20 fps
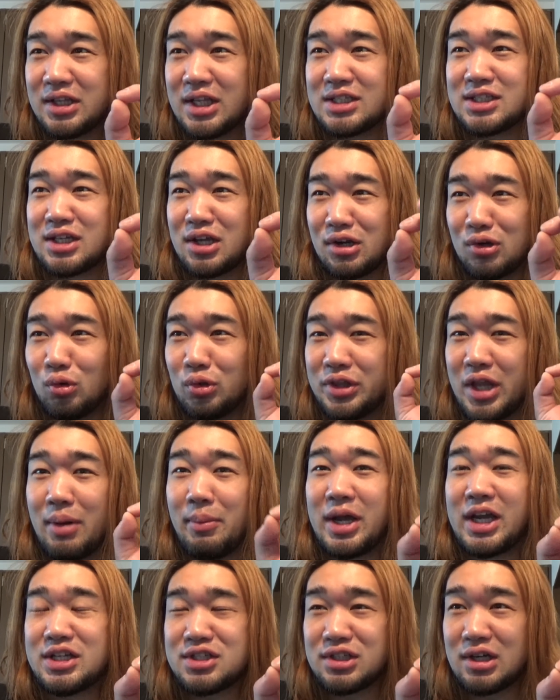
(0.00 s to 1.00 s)
なぜなら、この名
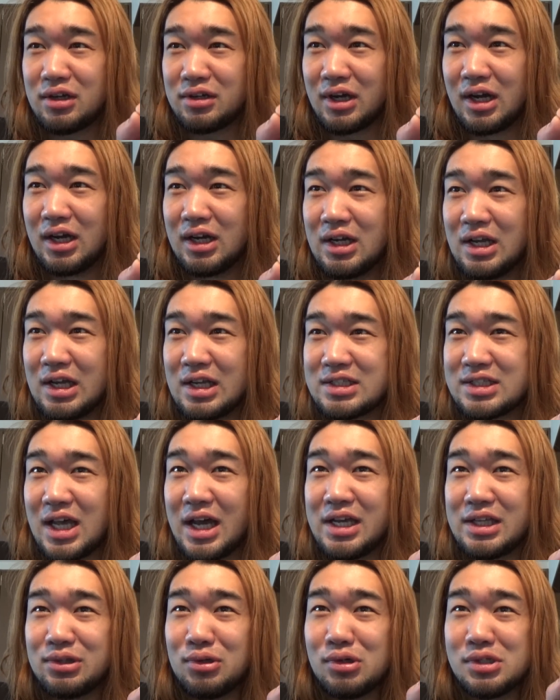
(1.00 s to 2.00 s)
前が違うから。
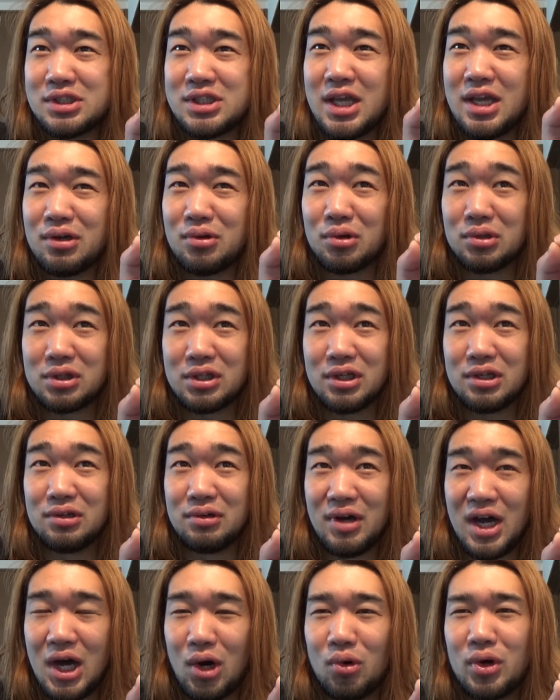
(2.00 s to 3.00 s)
斎藤聖子っていう
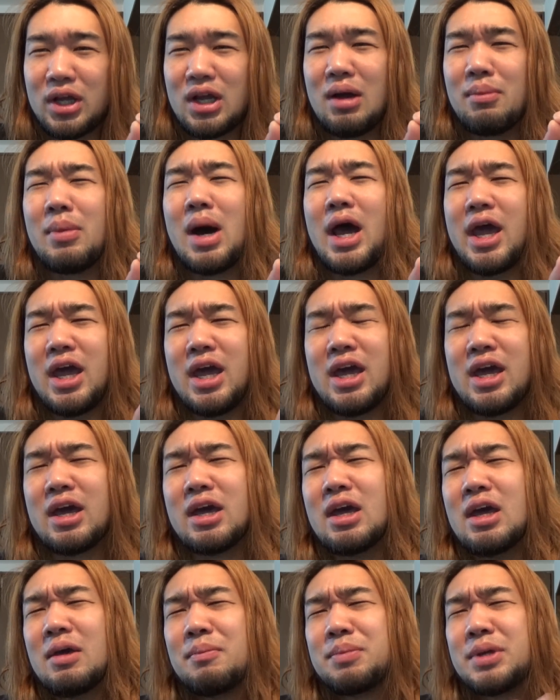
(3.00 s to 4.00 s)
のは、俺が前、
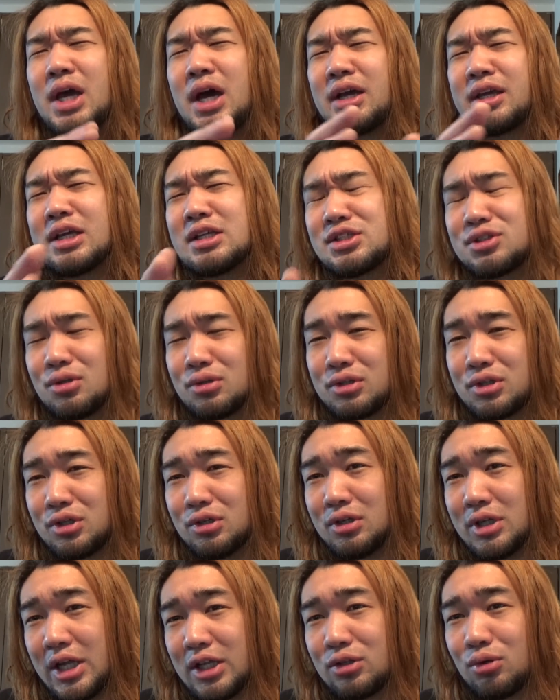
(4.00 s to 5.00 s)
ピアキャストってい
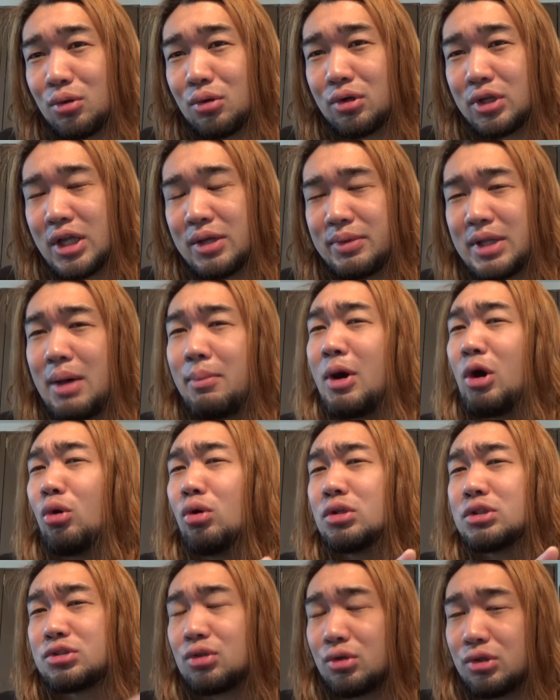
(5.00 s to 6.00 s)
うね、ところで生
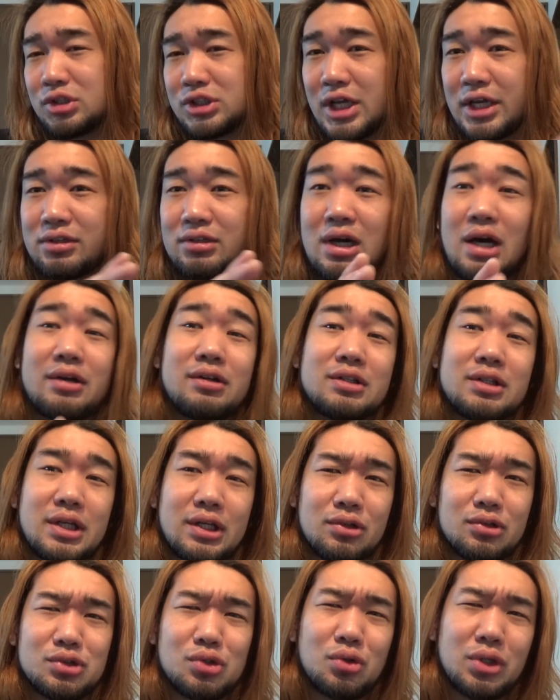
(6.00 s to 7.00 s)
放送のサイトがあるんだ
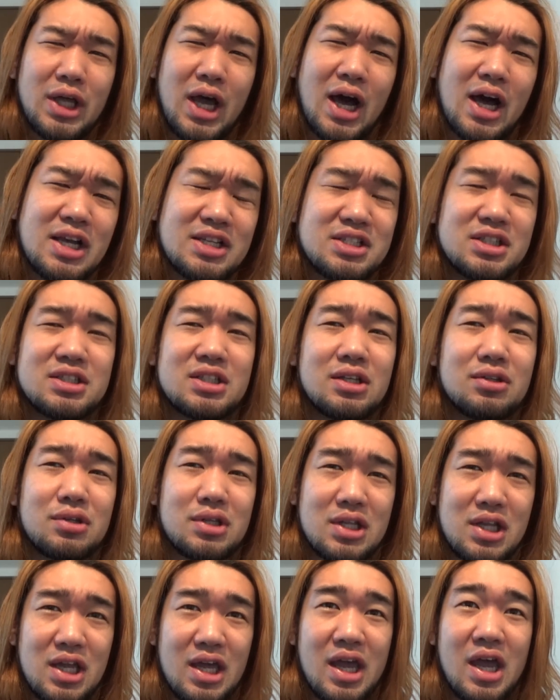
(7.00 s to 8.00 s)
けど、そこで配信した
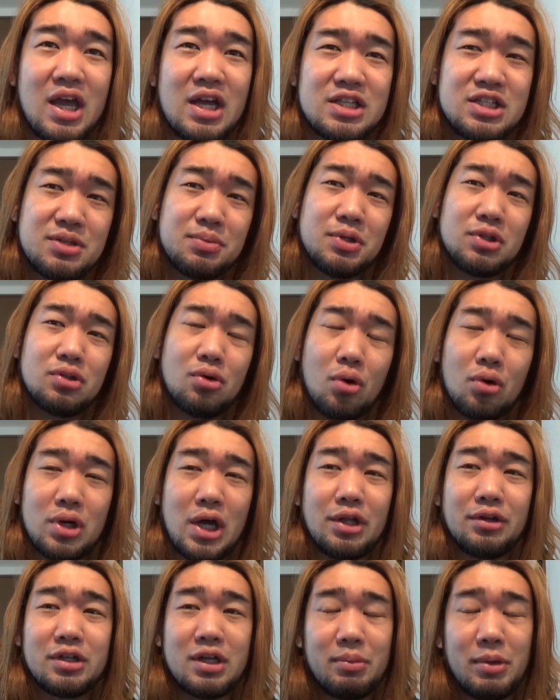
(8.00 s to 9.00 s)
時に、自分のお
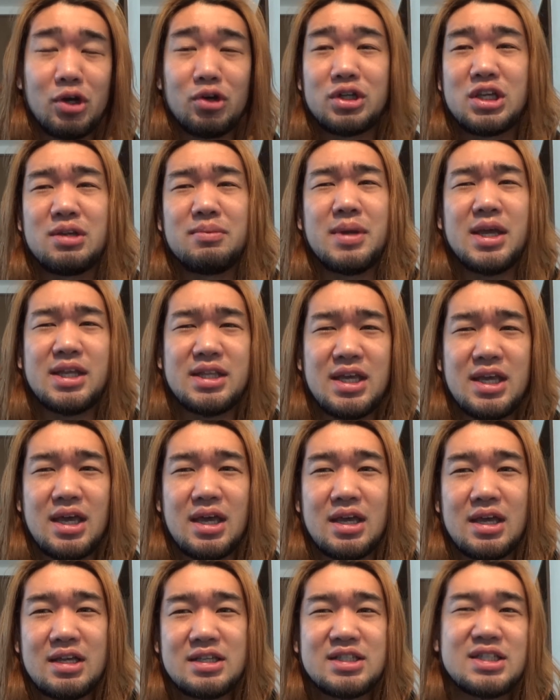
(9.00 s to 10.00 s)
かんの名前を偽名
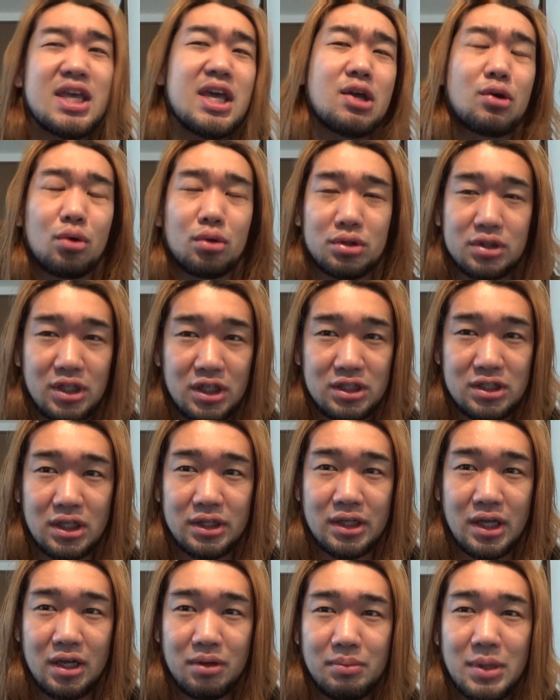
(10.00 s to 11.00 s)
で、聖子って言ってた
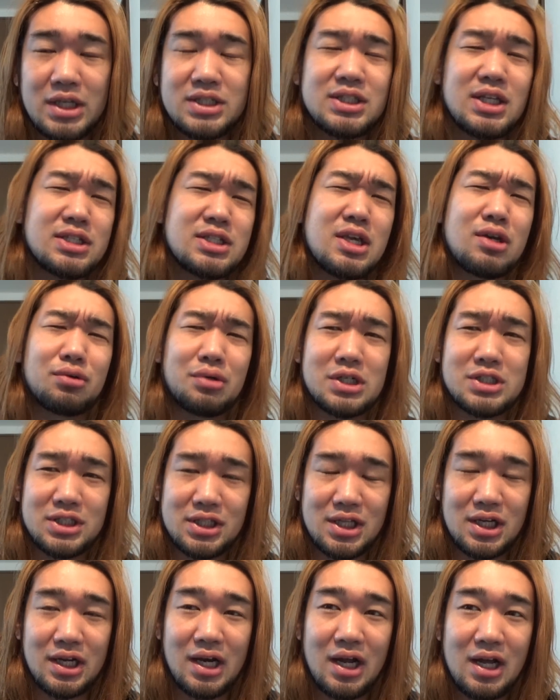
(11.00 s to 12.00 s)
んだよ。松田聖子が好
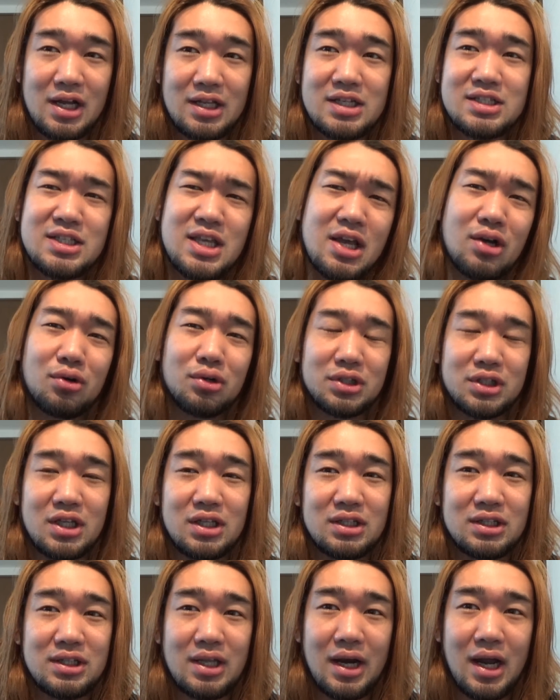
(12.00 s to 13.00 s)
きだから。で、聖子って
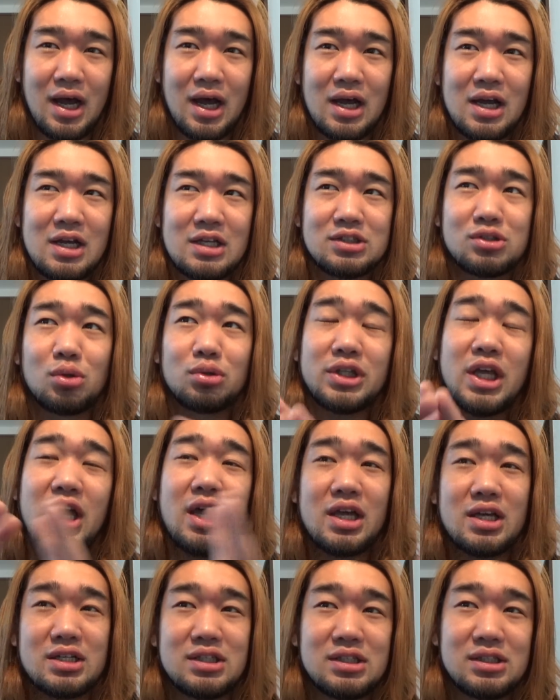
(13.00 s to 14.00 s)
言ったら、そこ
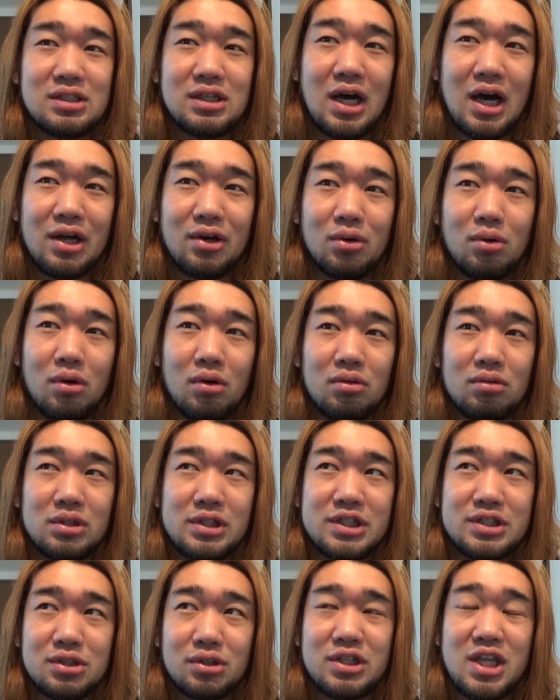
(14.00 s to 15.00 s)
で、
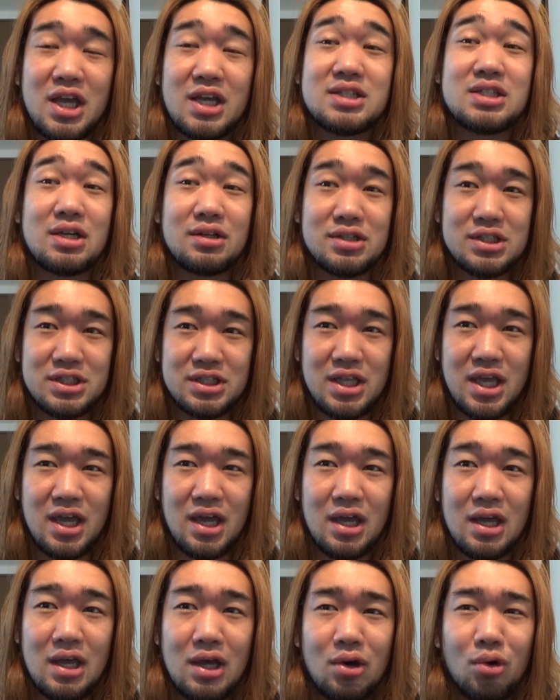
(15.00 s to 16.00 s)
一応定着し
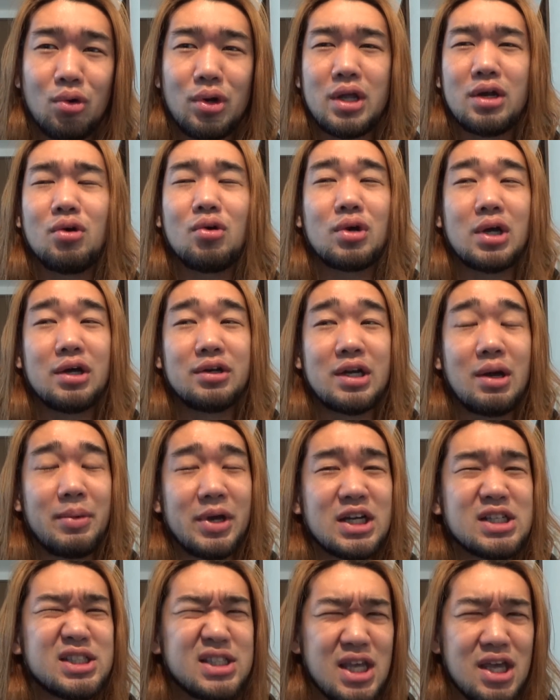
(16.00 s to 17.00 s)
て、俺のおかんの名
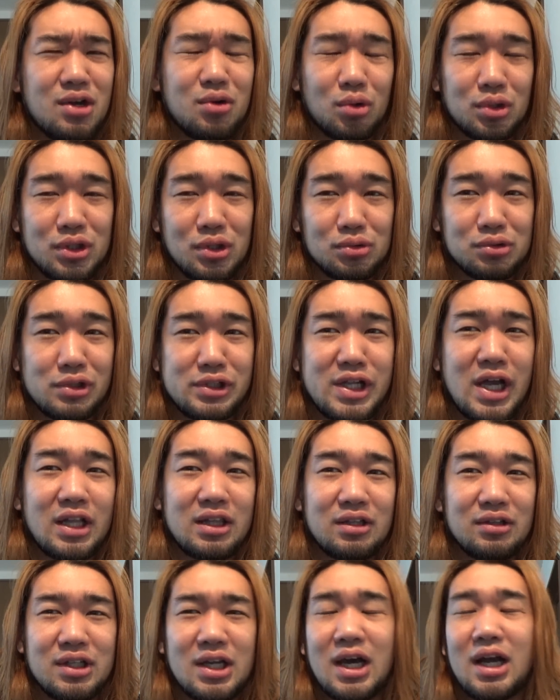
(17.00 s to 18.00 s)
前が聖子ってことに
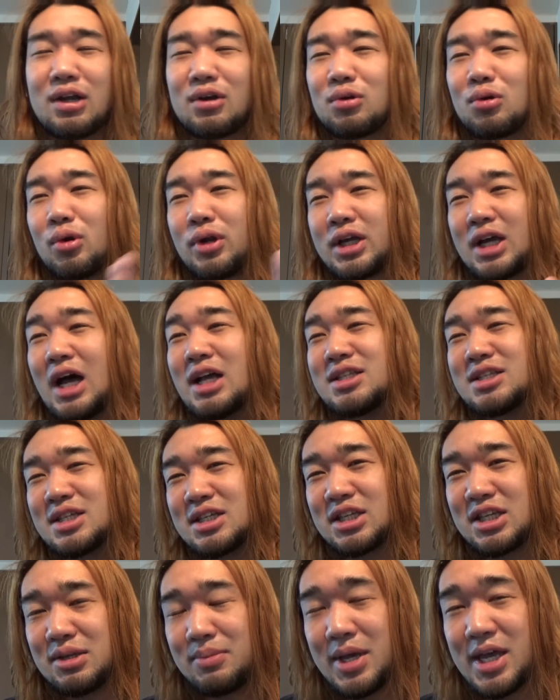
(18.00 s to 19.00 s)
なってる。だから、これ完
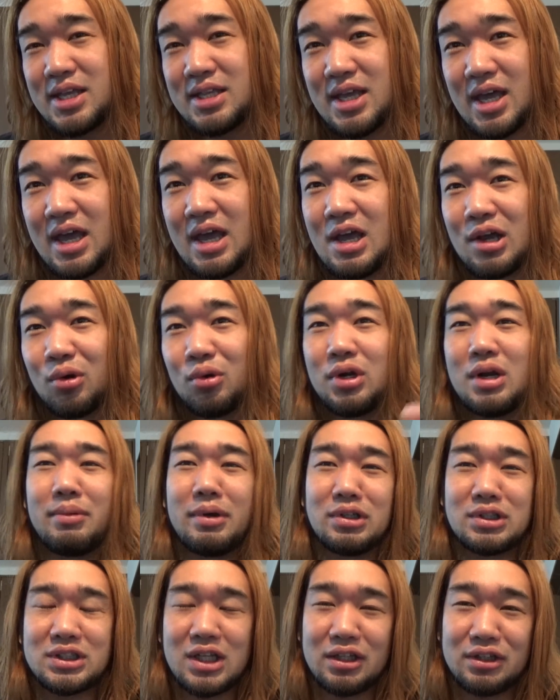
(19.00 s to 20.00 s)
全偽名で、この名
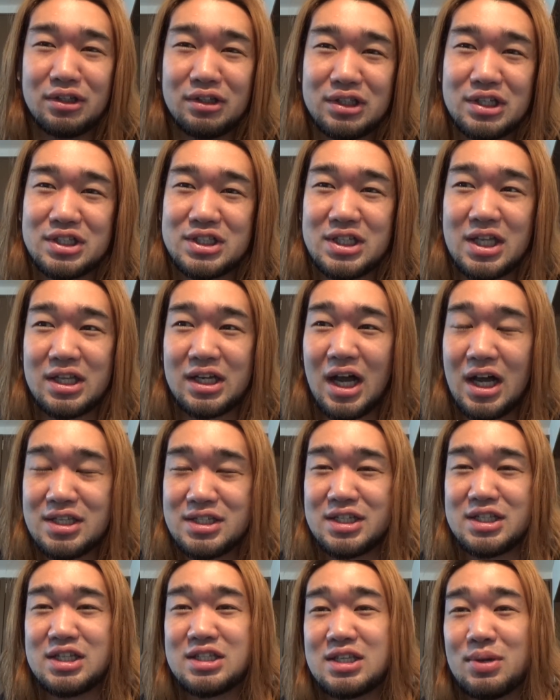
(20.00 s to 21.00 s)
前を使ってるって時点で完
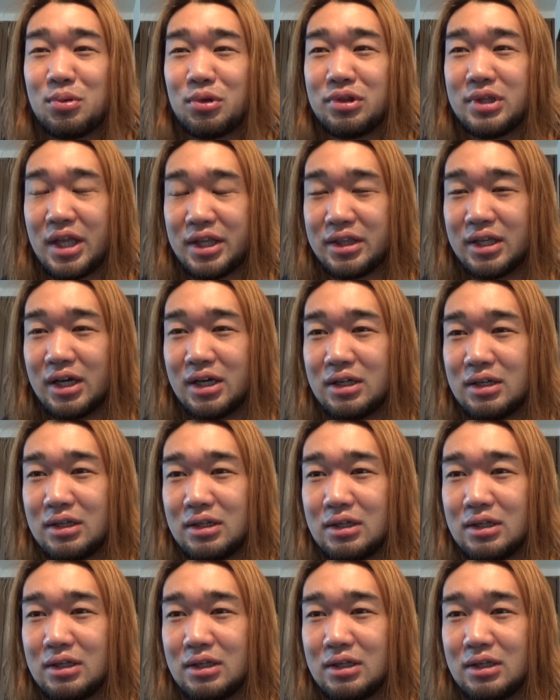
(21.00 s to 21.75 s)
全に偽物なんだ。